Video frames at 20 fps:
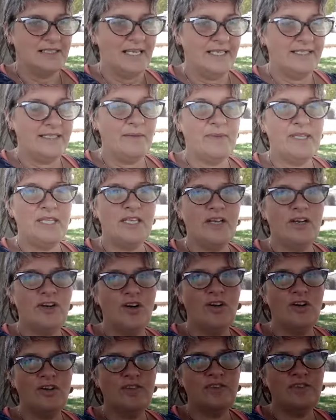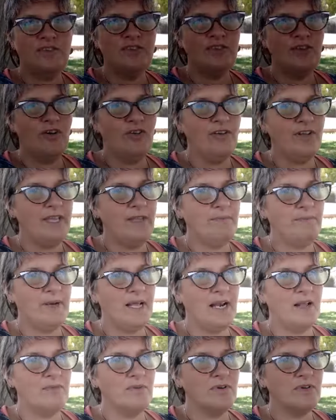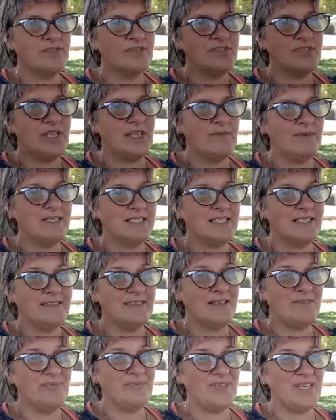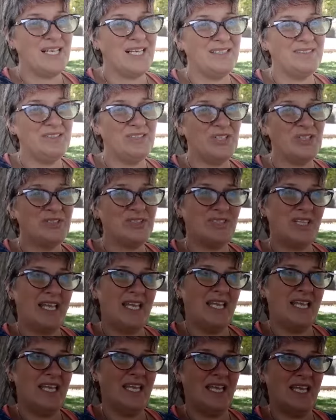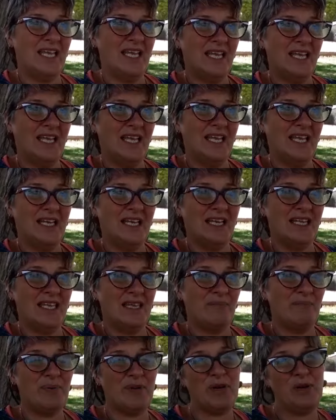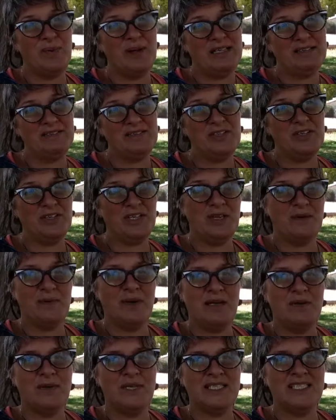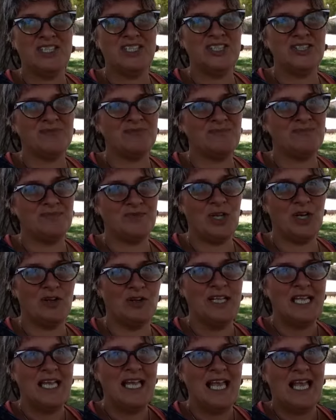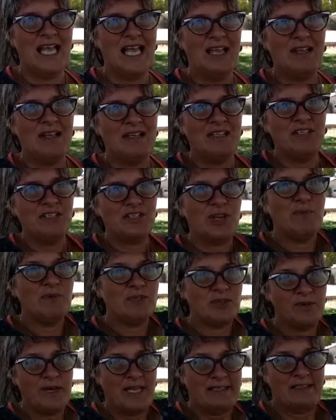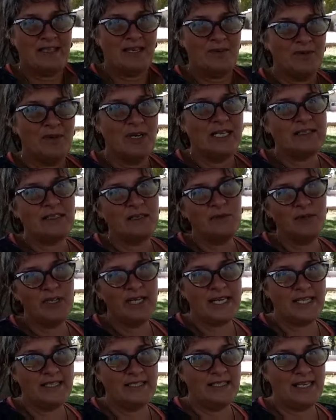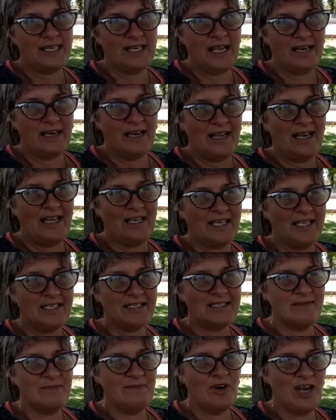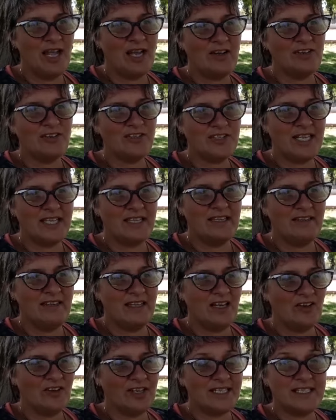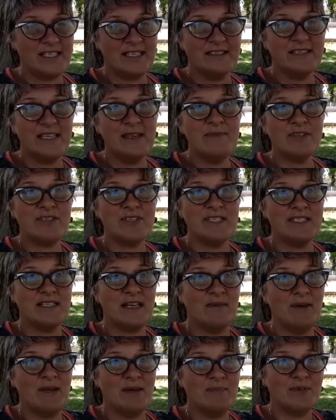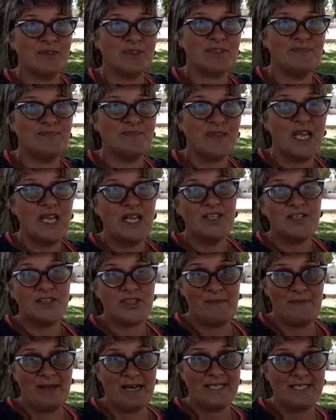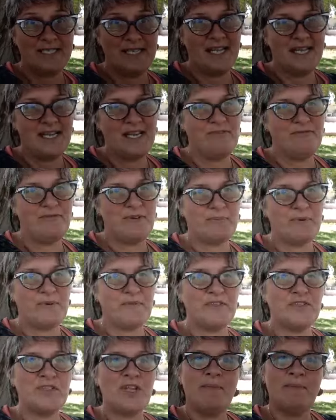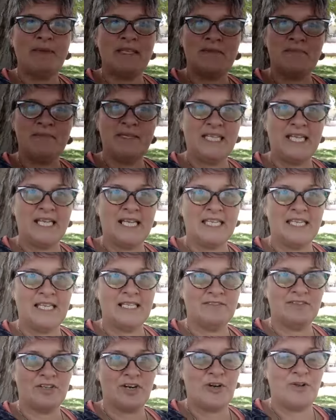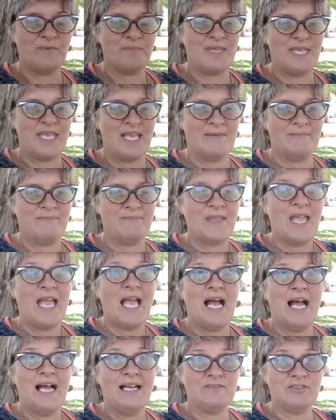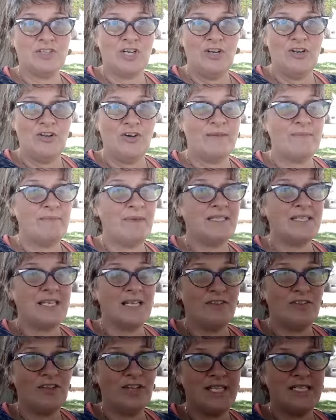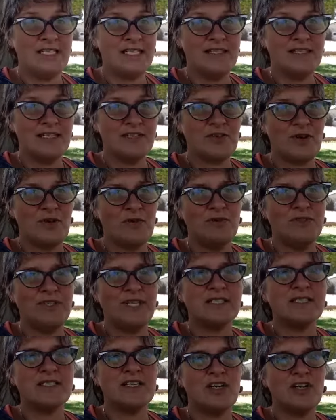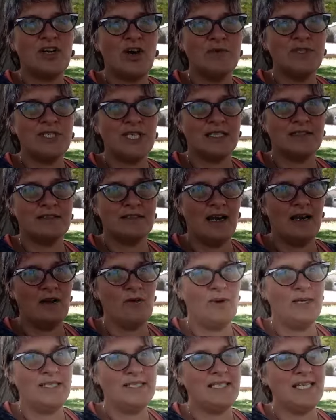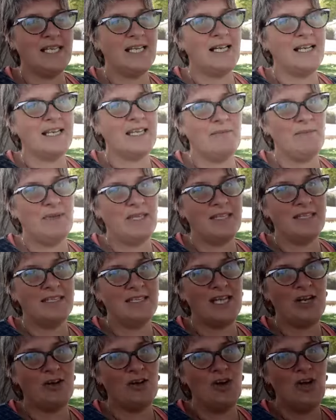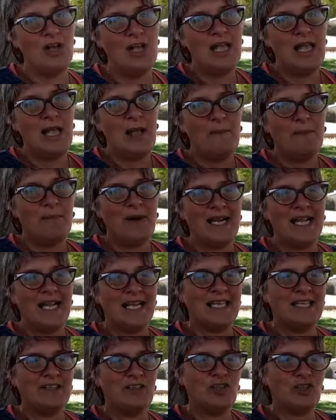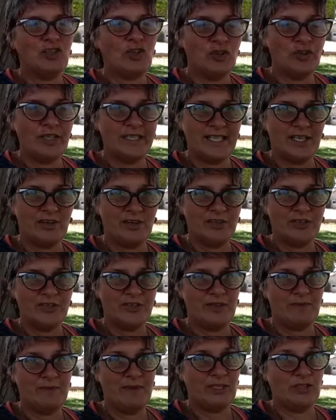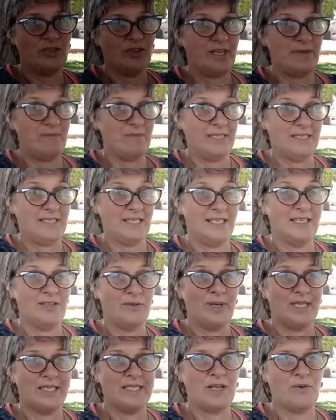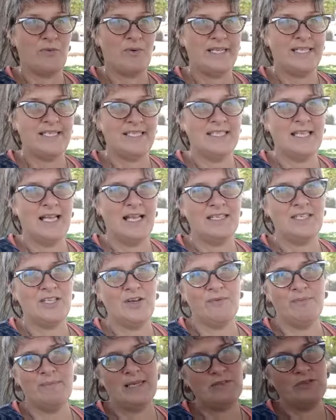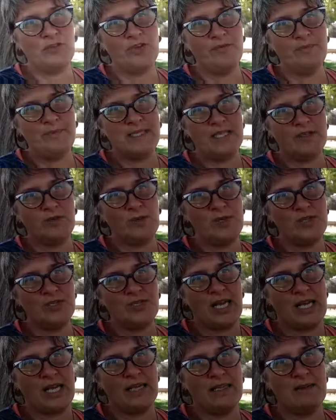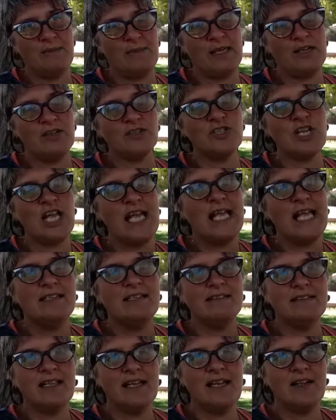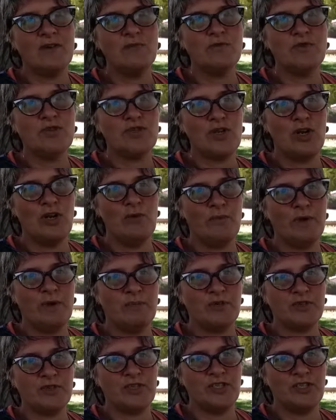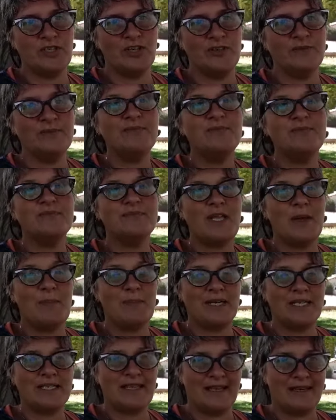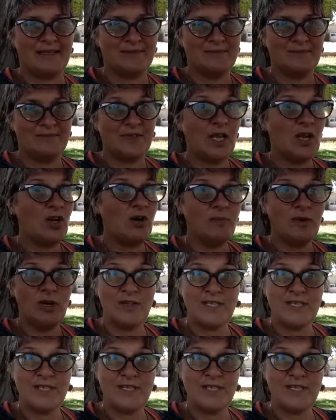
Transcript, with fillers: Este video no es para vos si vas a estar fijándote en y probando y evaluando, no. Somos una tribu, la tribu de gente rara, la que hacemos las cosas desde lo que sentimos y sabemos. Soy Marecía Nefer, profesora de matemática y astronomía, astróloga, investigadora en ciencias ocultas, coach astral cuántica que me dedico para que todo este conocimiento que investigué durante 40 años, más todos mis estudios académicos, tengan un solo propósito, despertar, como